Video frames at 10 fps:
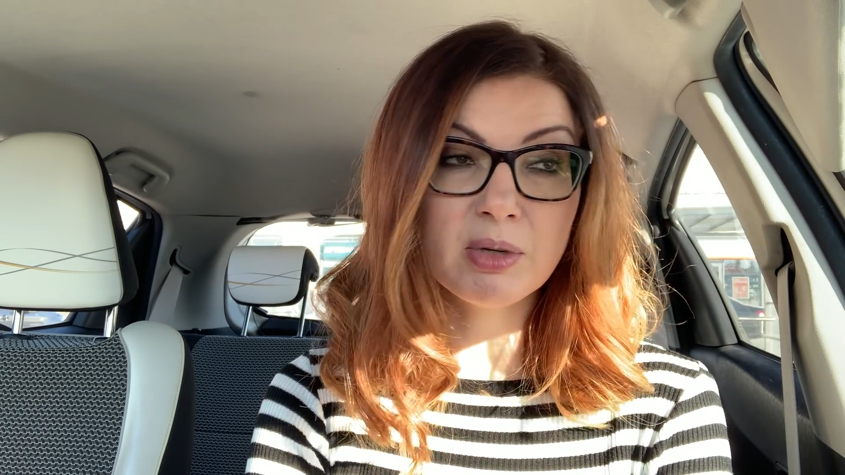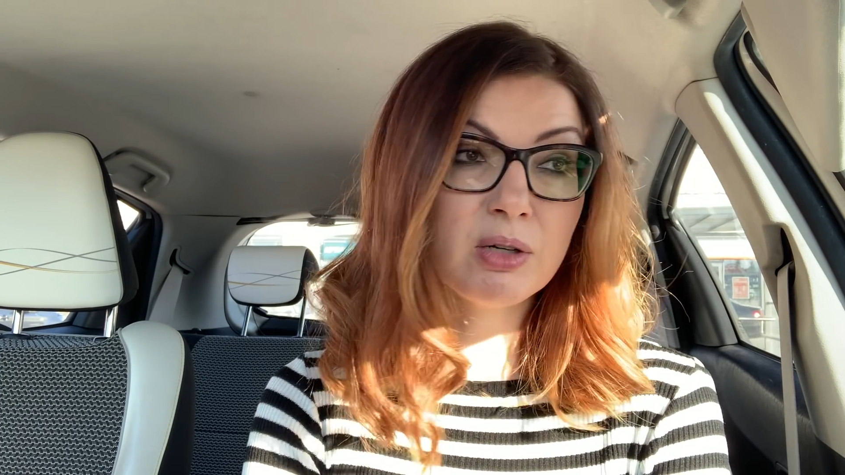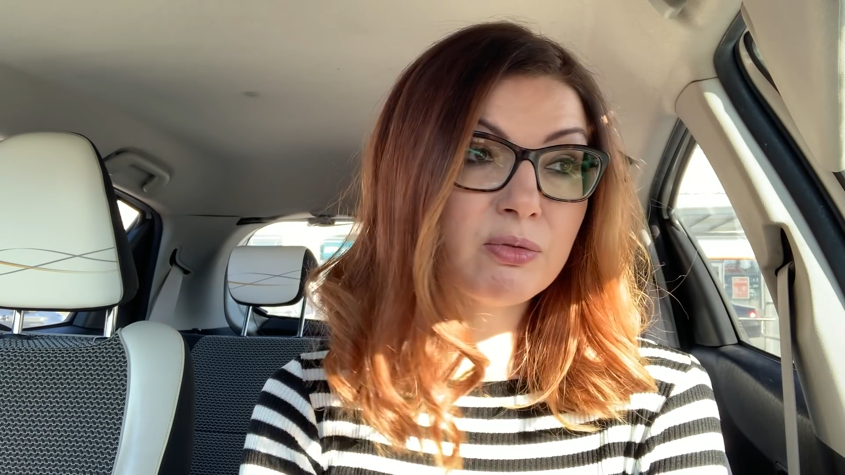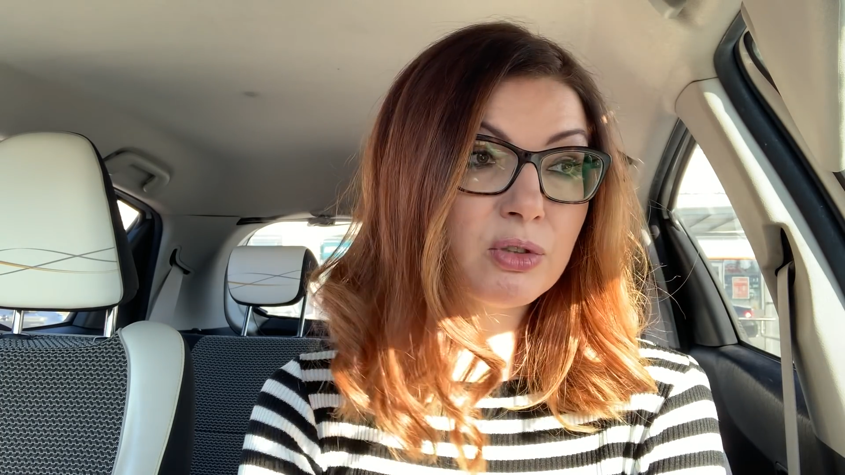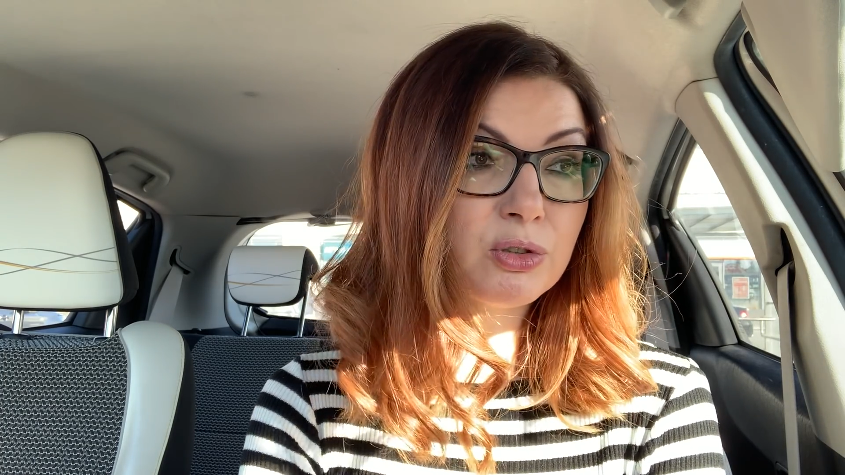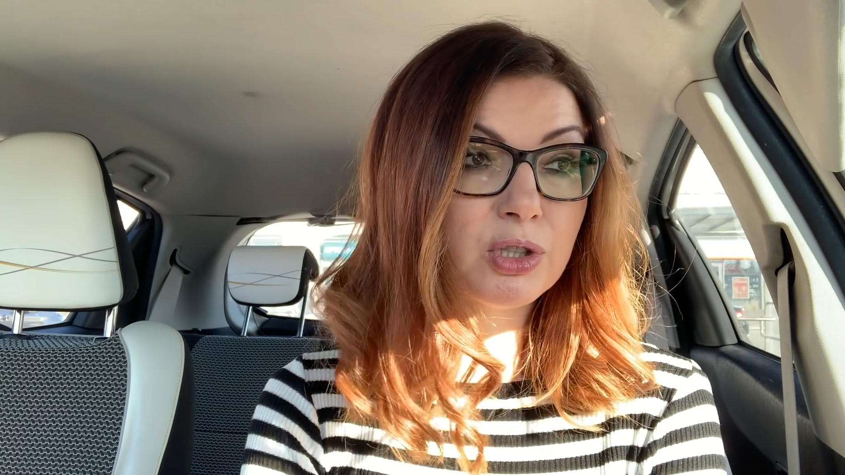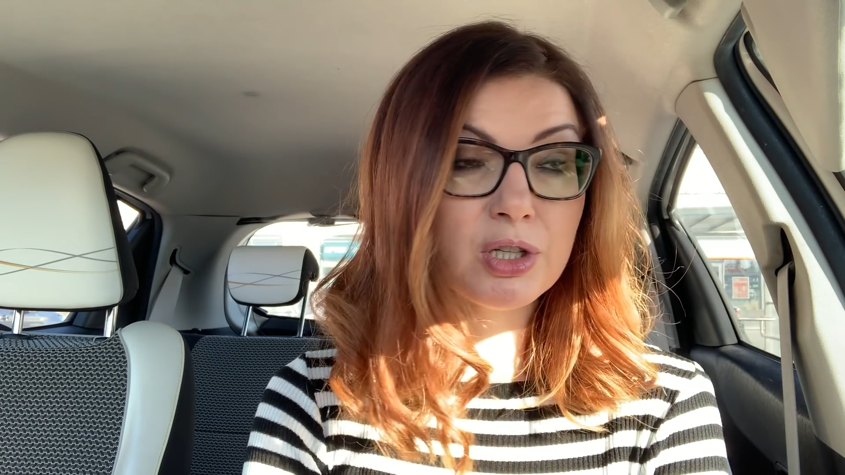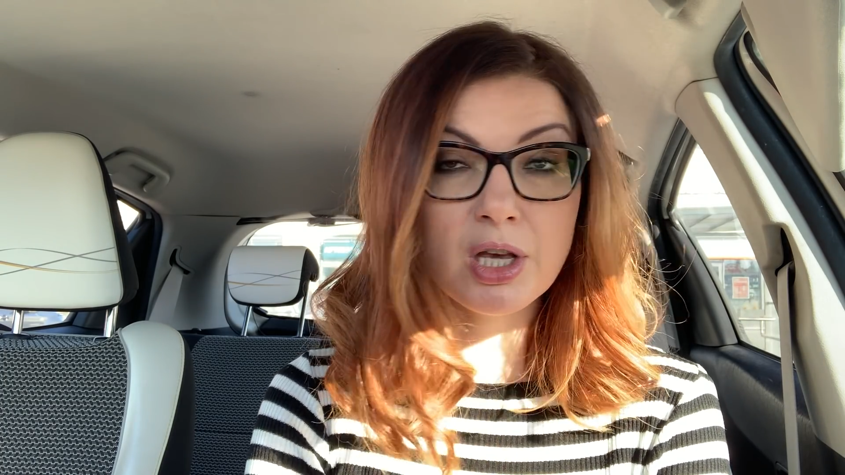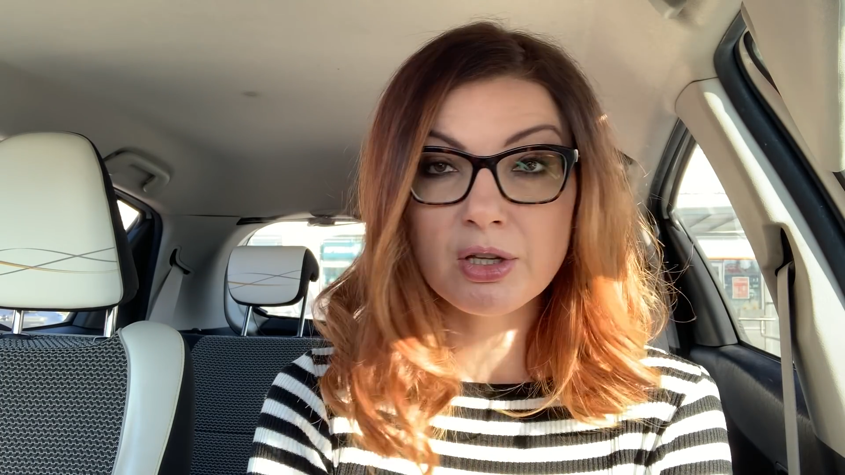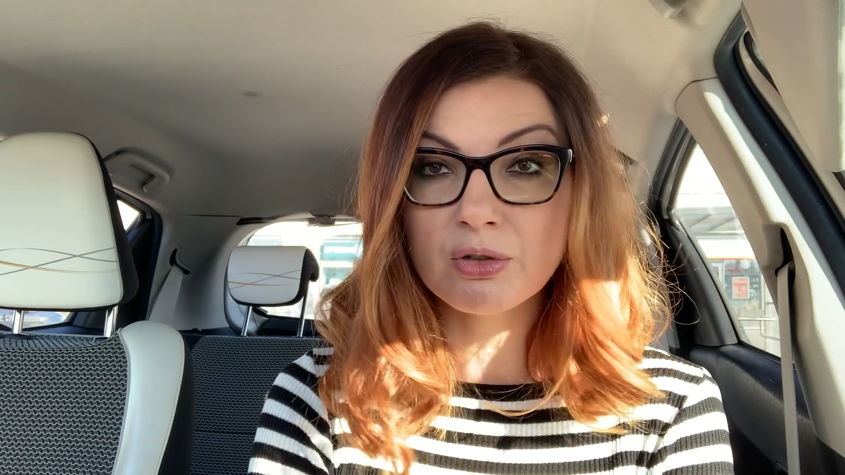mają w nosie
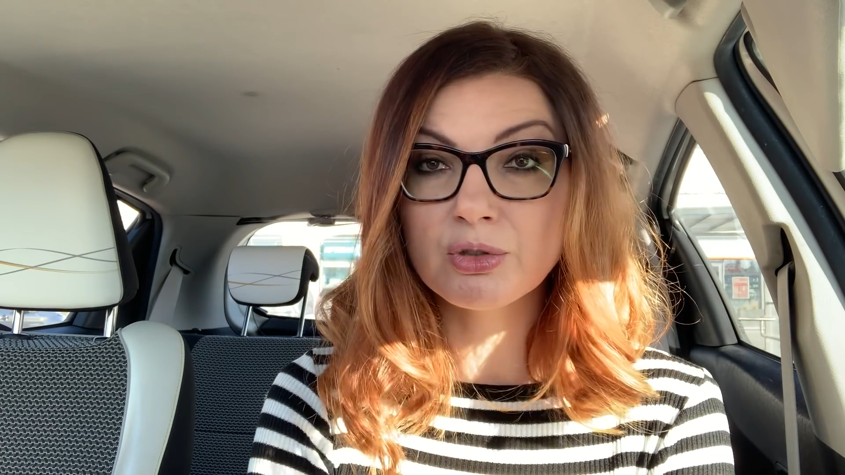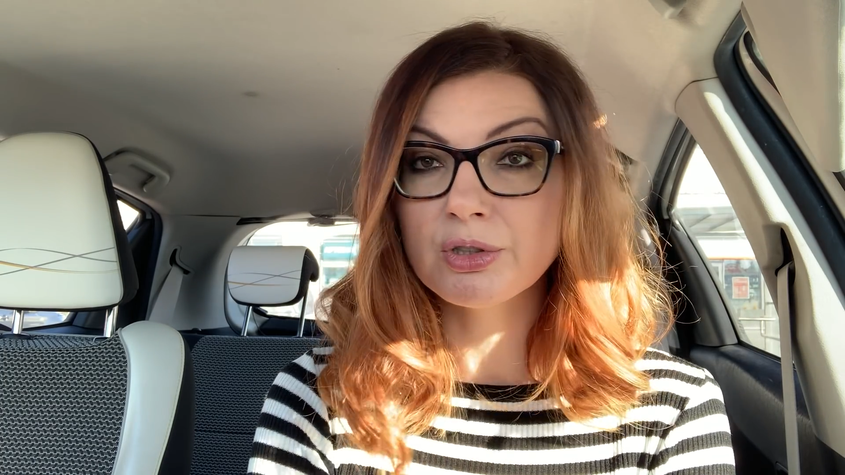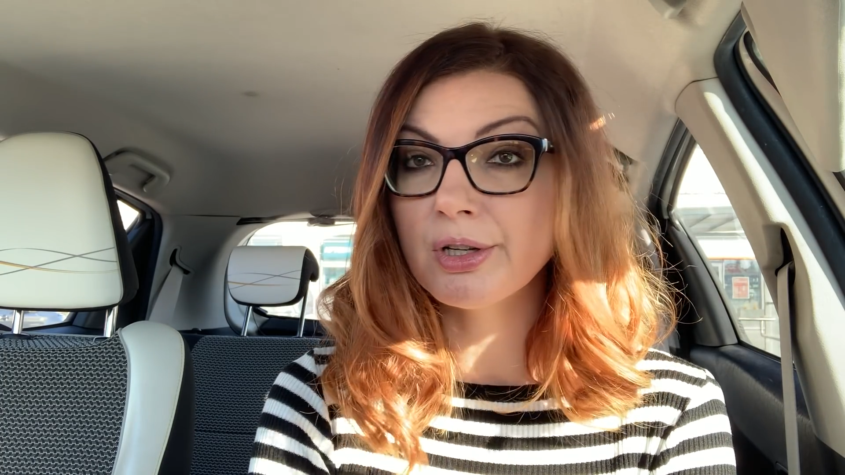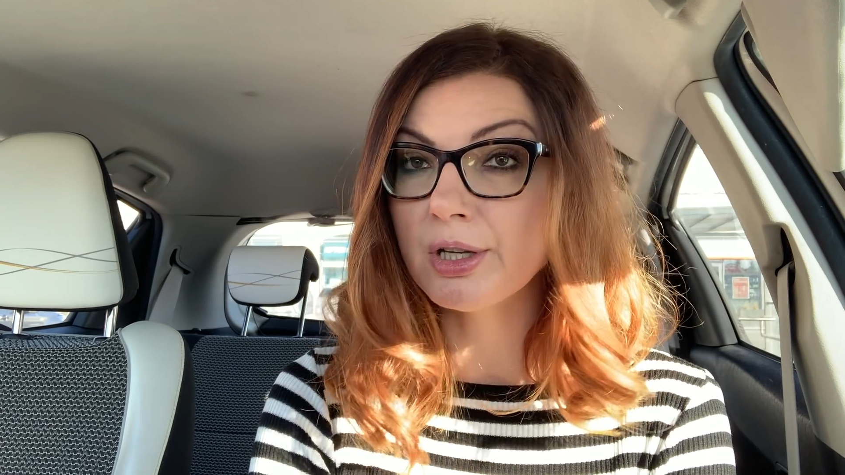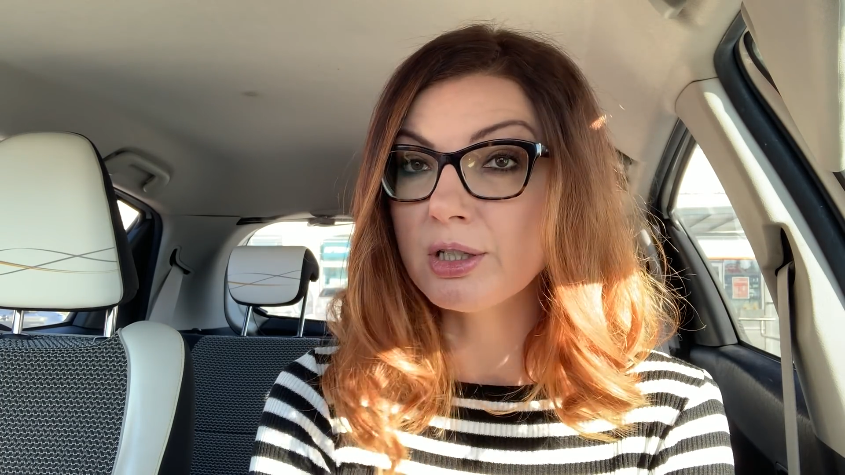jej rodzinę,